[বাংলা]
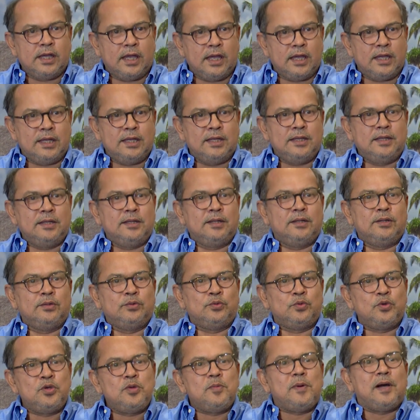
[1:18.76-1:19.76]
এই
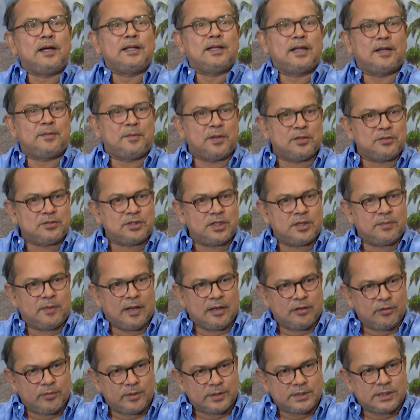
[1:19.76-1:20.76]
দুই বাংলার মানুষের
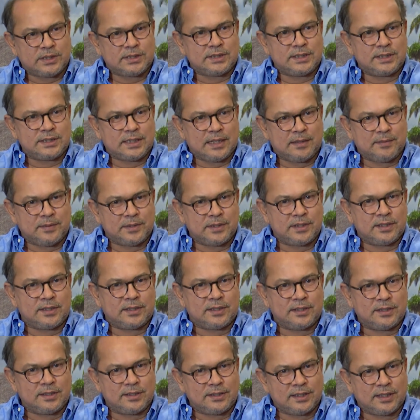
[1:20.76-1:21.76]
ভালোবাসা সেটা আমাদের
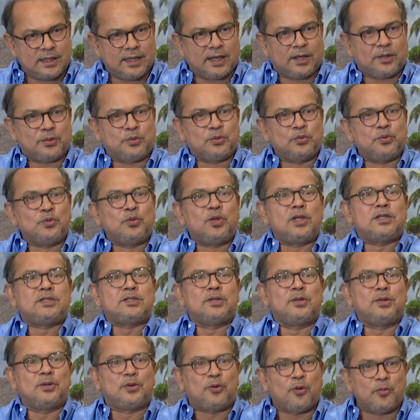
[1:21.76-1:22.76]
থেকে একটু দূরে
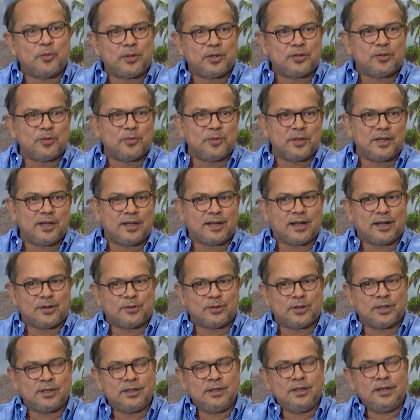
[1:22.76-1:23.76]
ছিল কোভিড টুভিডের
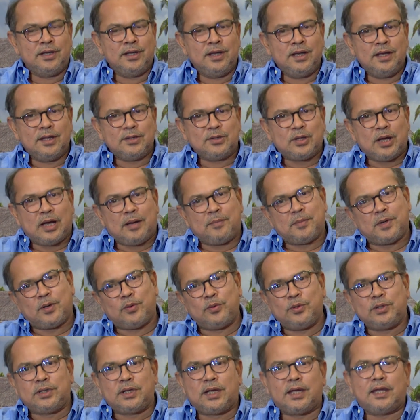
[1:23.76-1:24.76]
কারণে তো আমরা
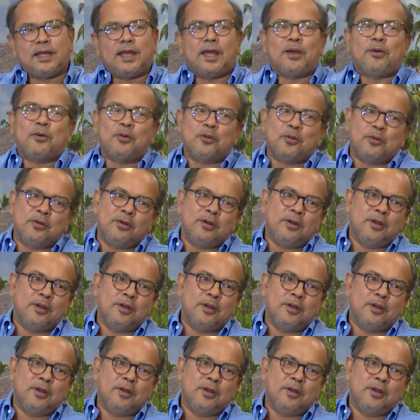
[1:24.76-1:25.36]
ওইটা এখন